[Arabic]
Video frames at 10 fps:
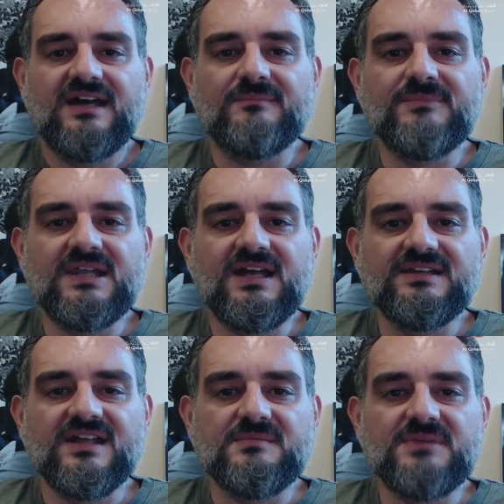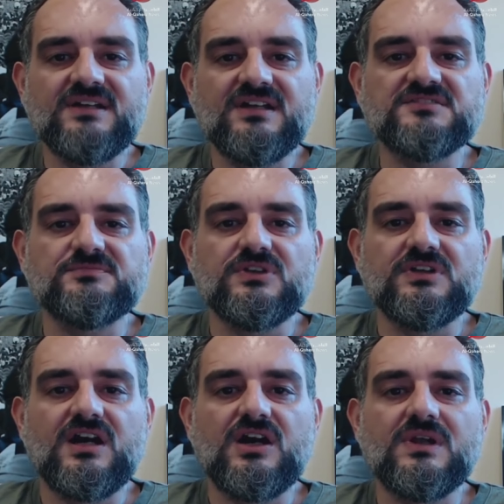اما الان نرى بان حزب
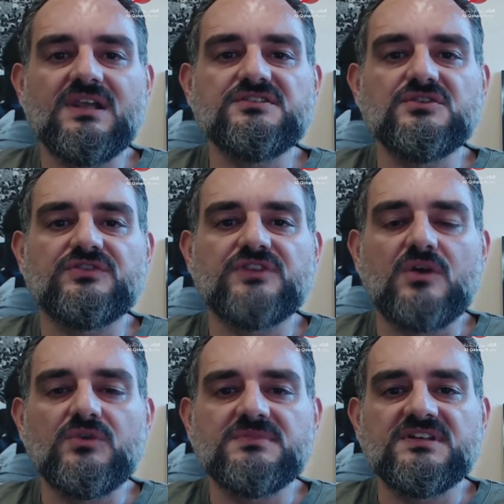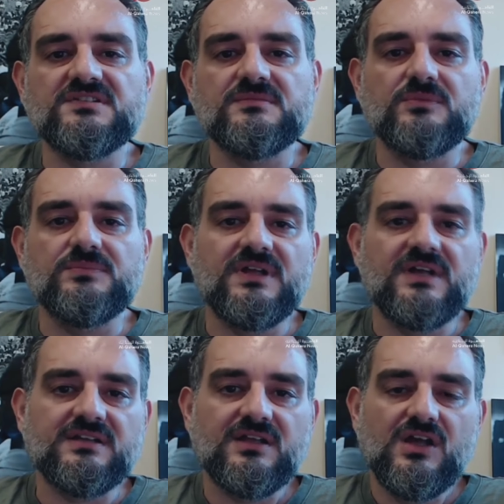الله هو الذي يفاوض باسم
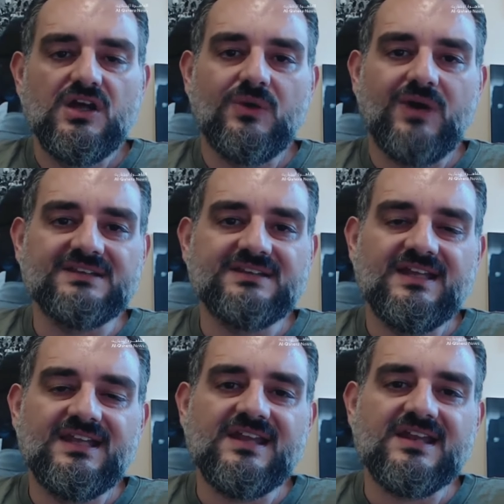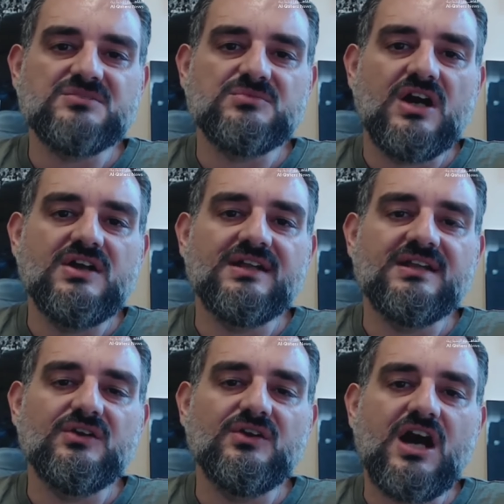لبنان وحتى الى درجه
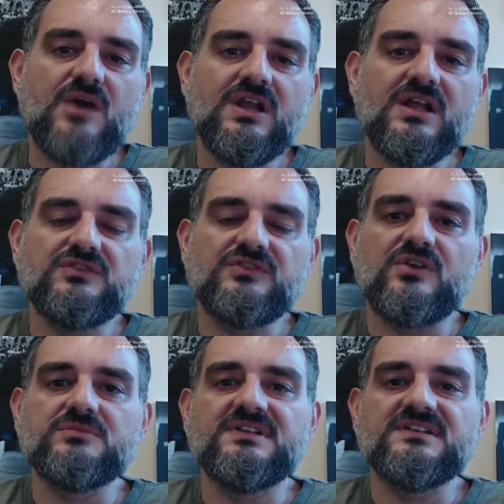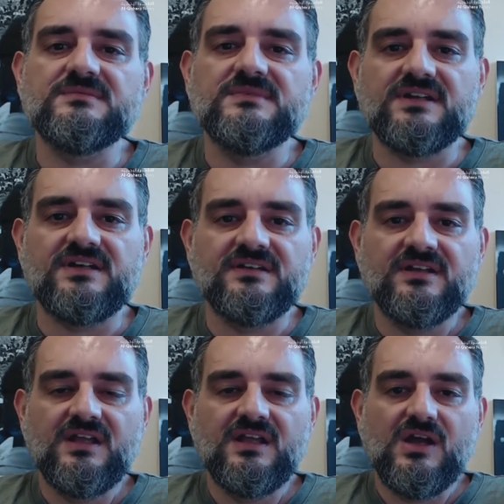معينه يحاول ان يفاوض باسم ايران.